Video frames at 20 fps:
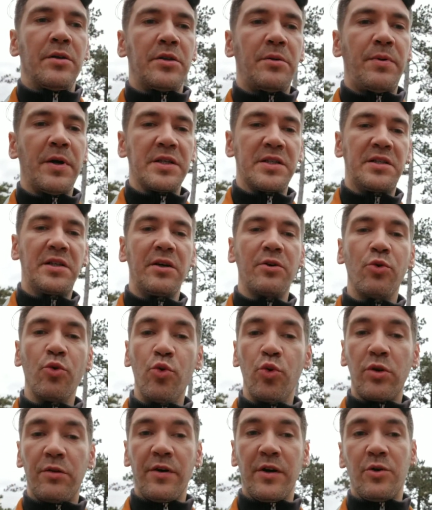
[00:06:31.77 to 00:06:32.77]
тебя
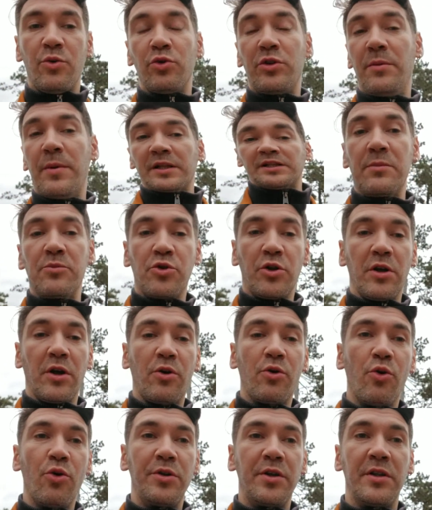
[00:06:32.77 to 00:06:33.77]
стригут, вокруг тебя там что-то
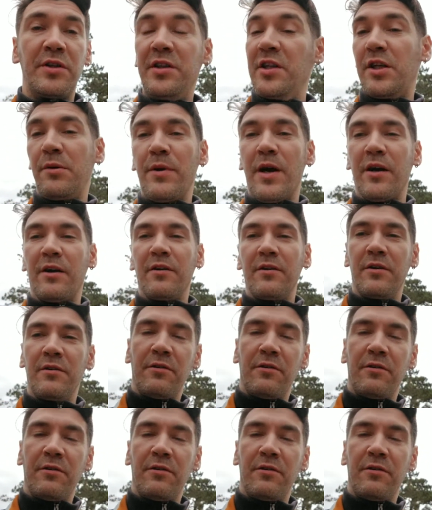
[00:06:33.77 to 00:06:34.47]
ходят, не тебя